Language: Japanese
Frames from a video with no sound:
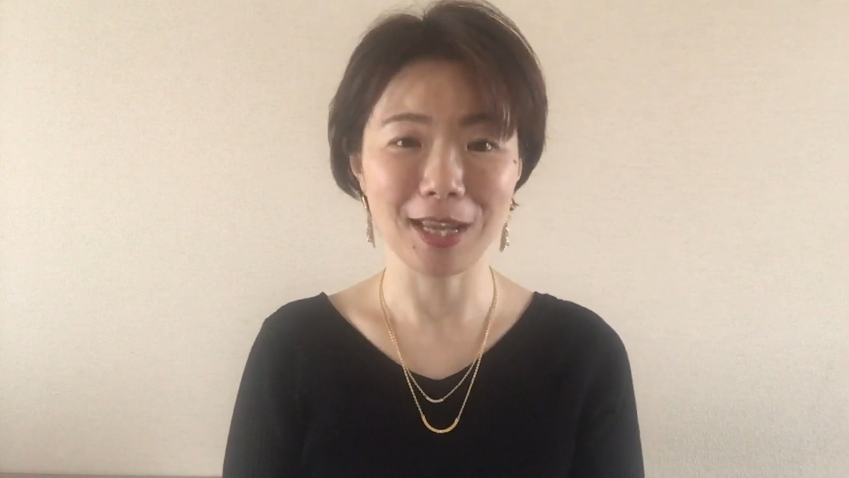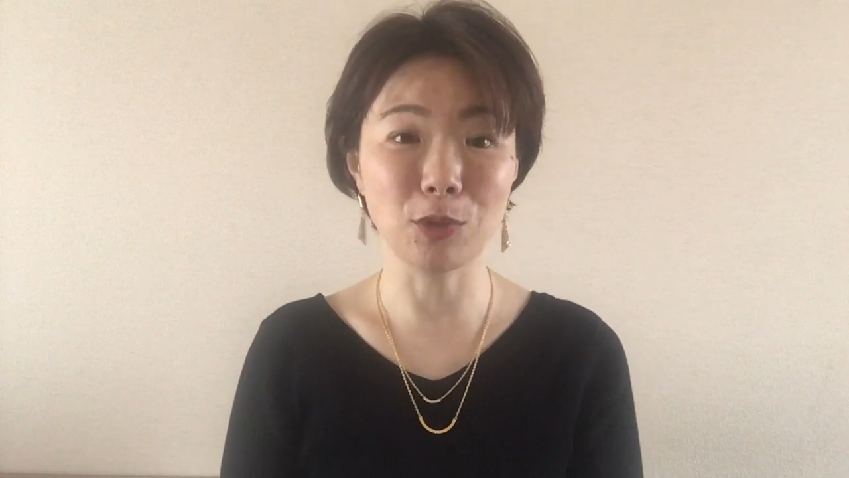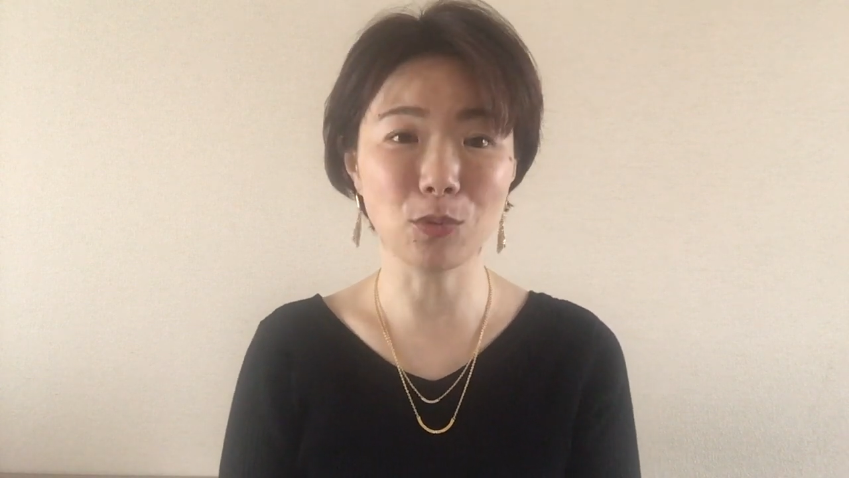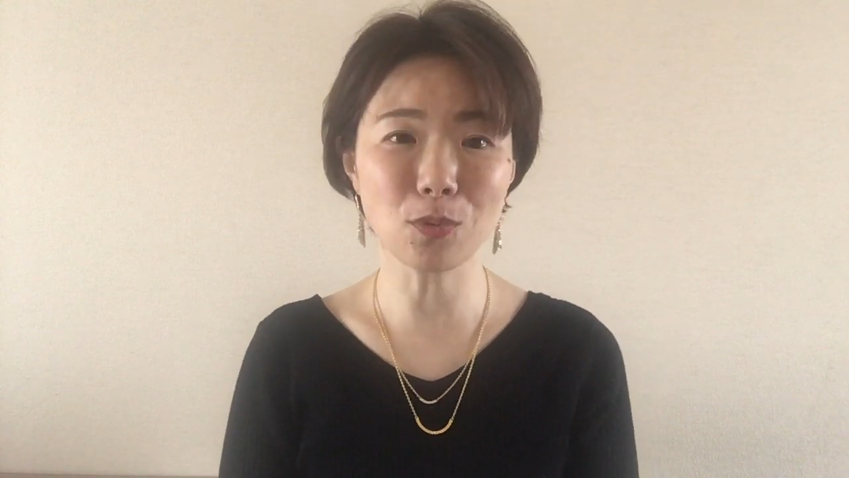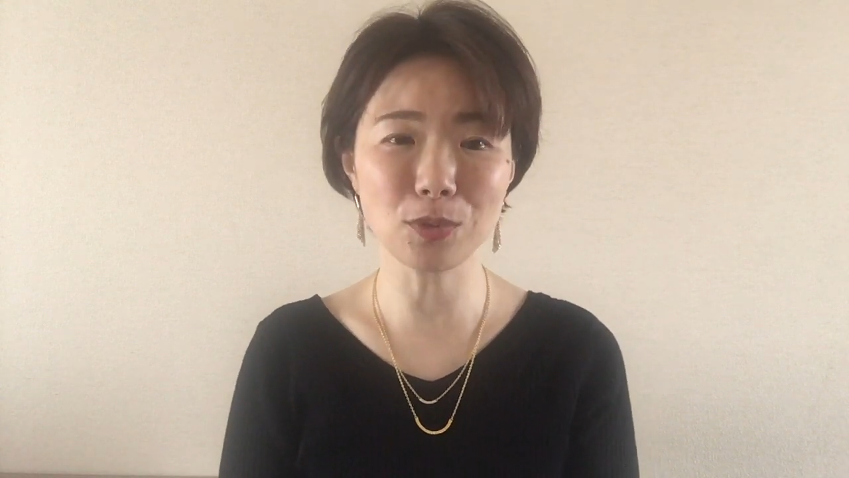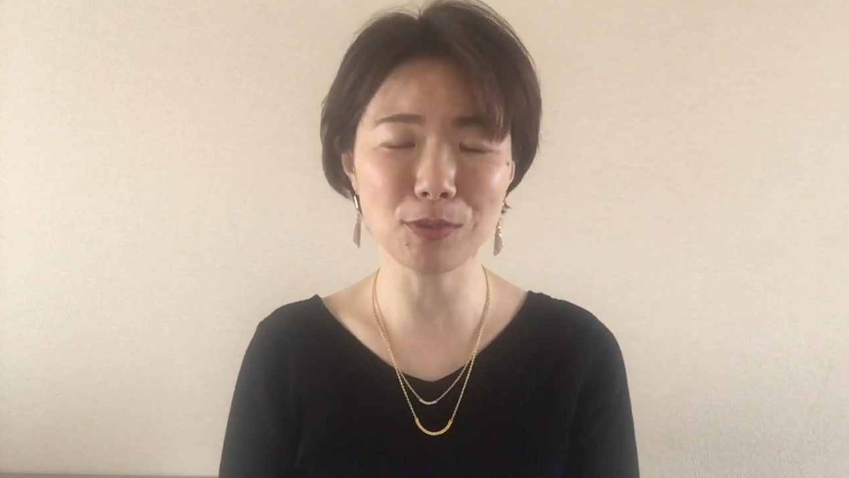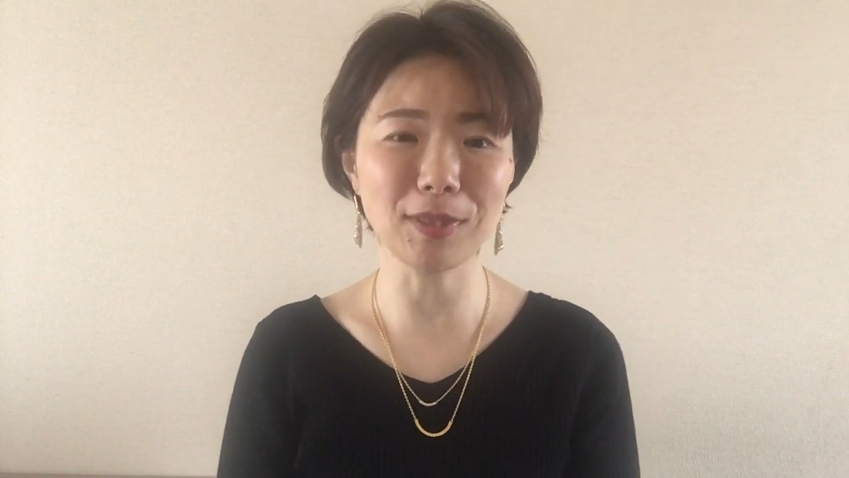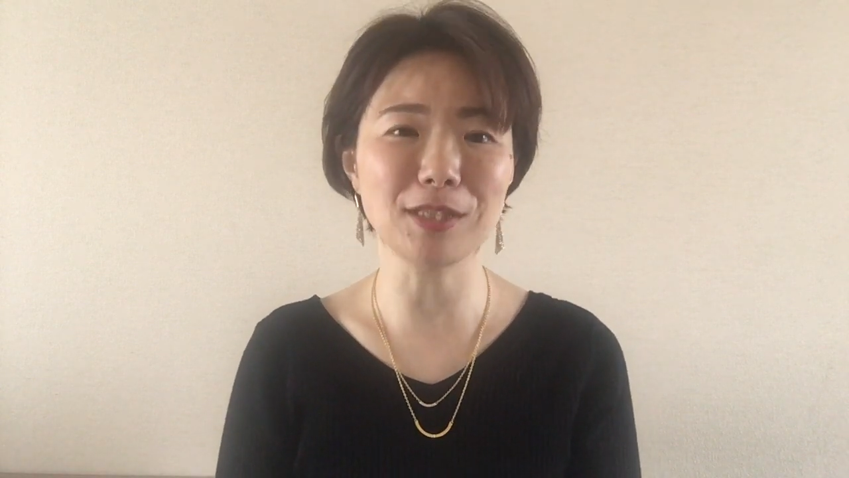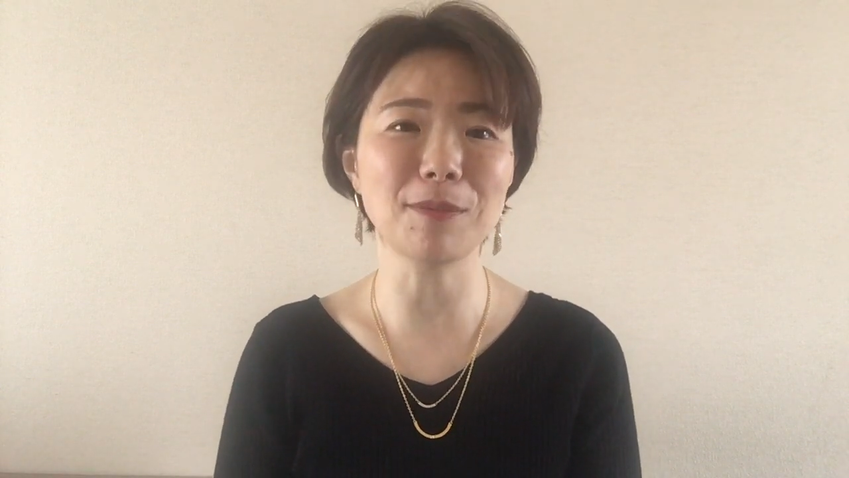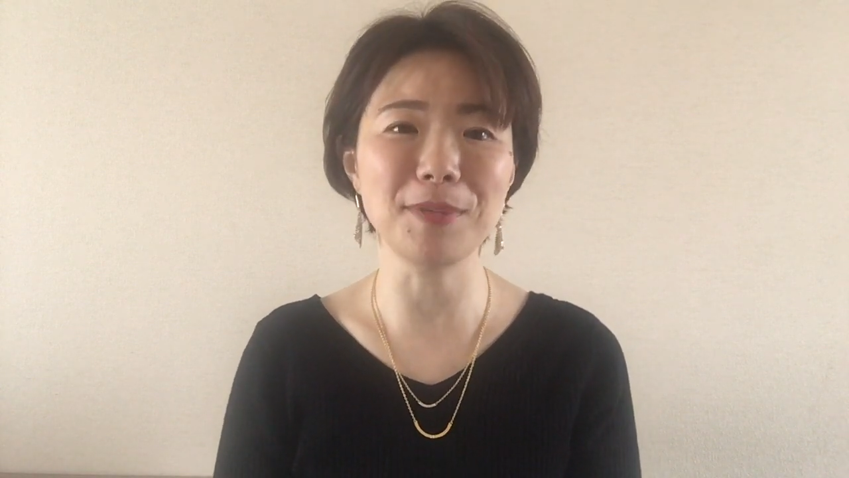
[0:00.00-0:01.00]
えっと、当時
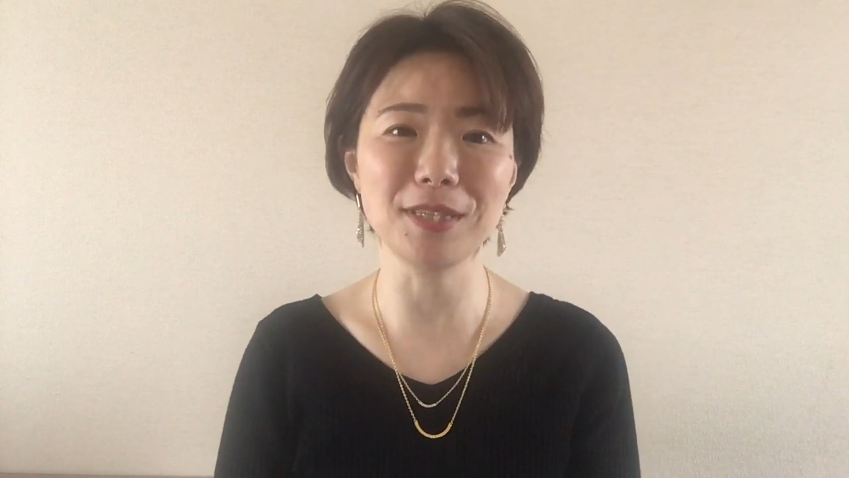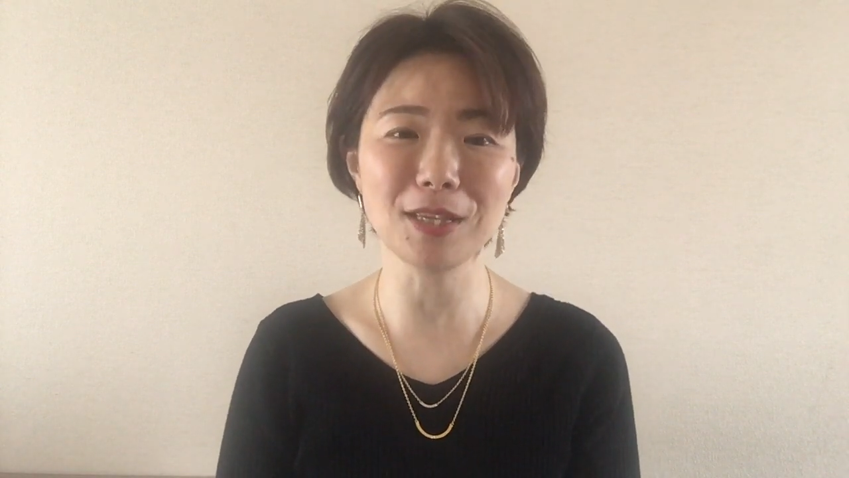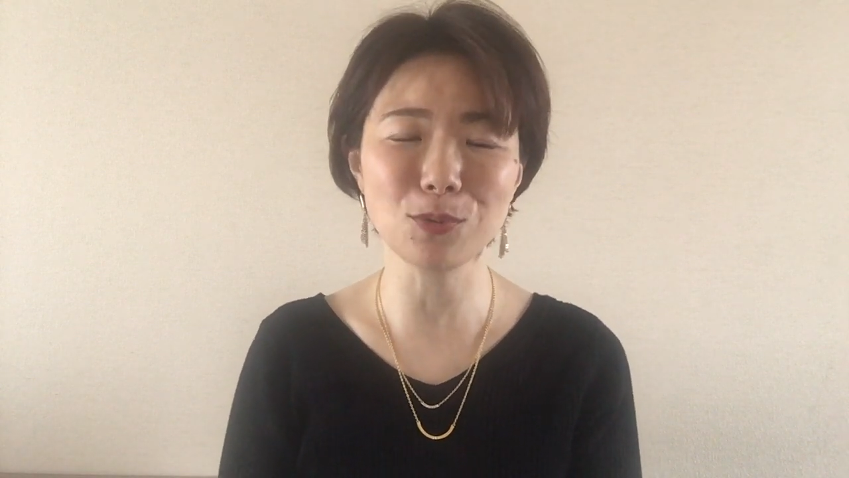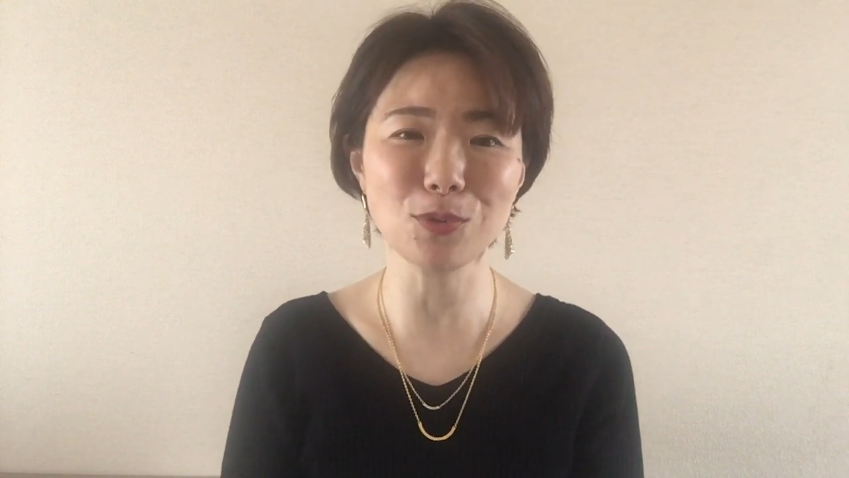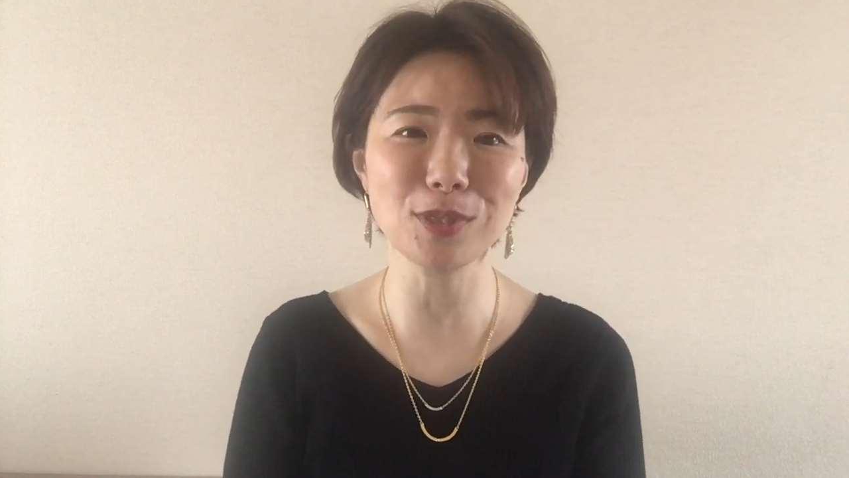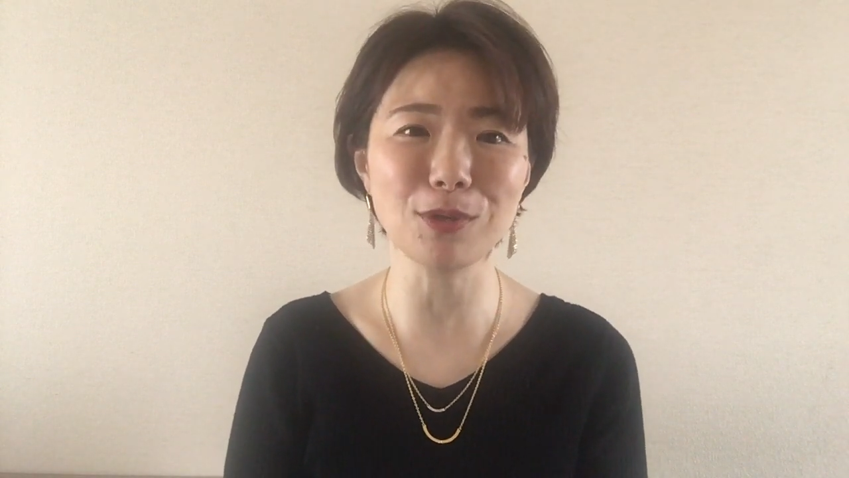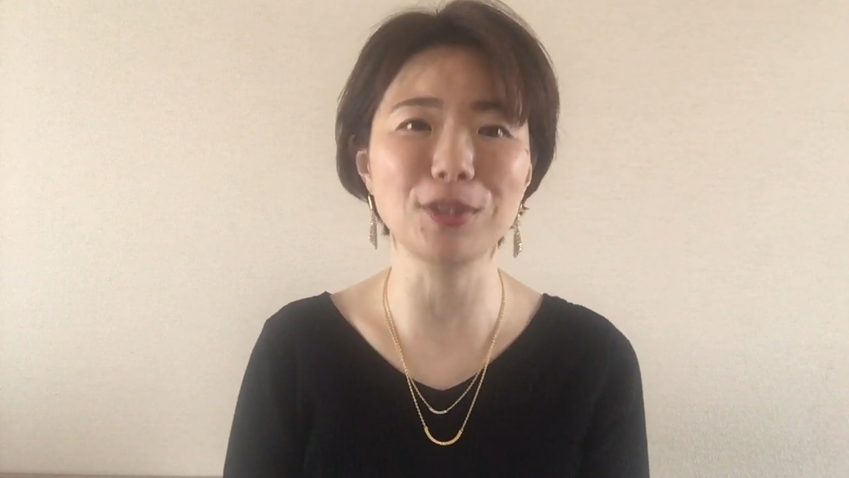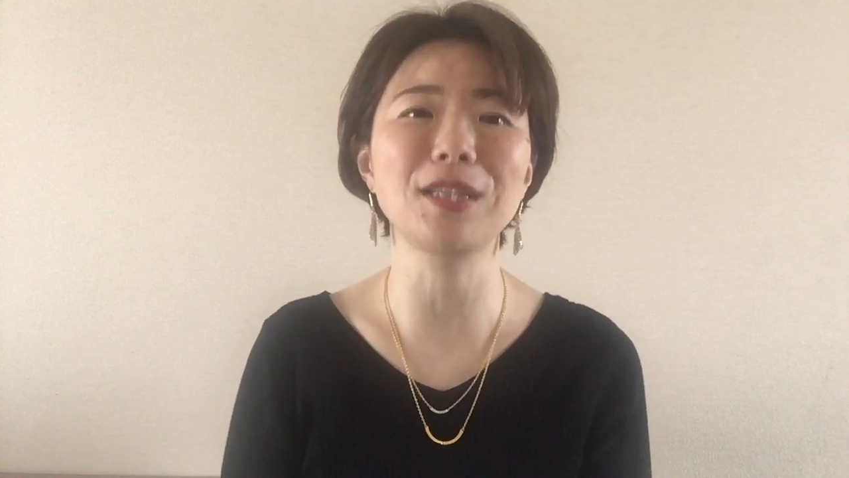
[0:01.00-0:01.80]
私はビジネスコンサル